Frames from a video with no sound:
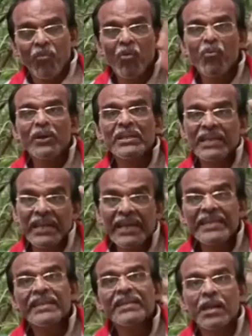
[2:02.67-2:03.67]
ஒவ்வொரு
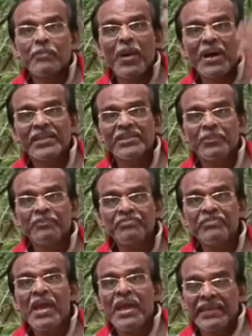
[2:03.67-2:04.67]
கிளை என்ற பாதையும்
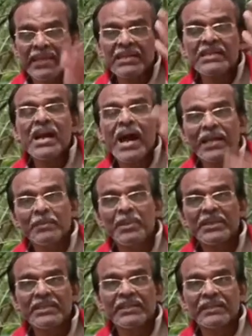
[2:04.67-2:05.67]
எங்கு
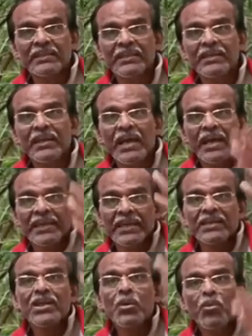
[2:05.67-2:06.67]
ஆரம்பிக்கின்றது
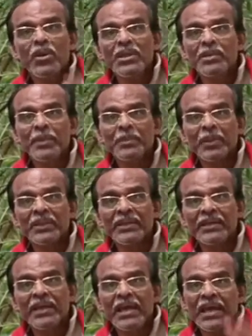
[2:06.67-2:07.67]
எங்கு முடியும்
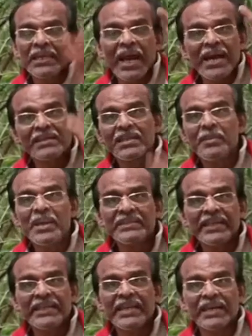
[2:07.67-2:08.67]
என்பது யாருக்குமே
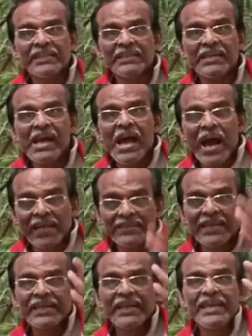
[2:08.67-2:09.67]
தெரியாது
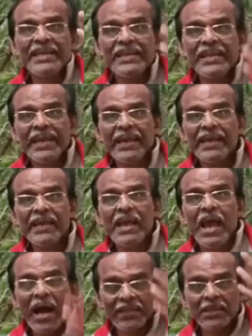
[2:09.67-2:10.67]
அந்த கிளைகளிலே
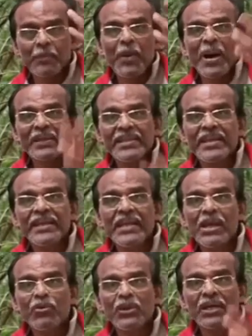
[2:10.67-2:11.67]
அந்த
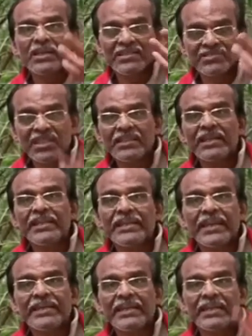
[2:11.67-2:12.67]
பாதைகளிலே உள்ள கஷ்டங்கள்
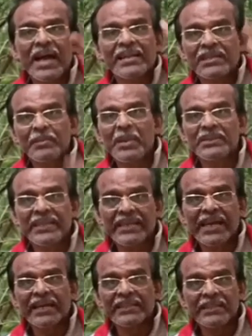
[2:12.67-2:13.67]
என்ன என்று யாருக்குமே
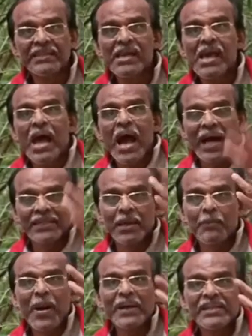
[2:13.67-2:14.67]
தெரியாது
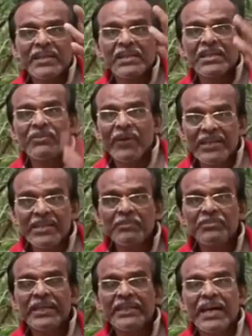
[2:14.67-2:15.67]
அந்த பாதைகளுக்கு
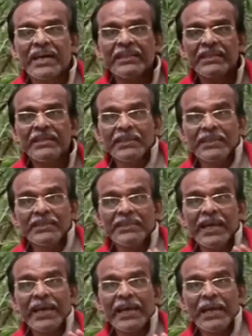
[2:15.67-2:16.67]
வழியும் தெரியாது இந்த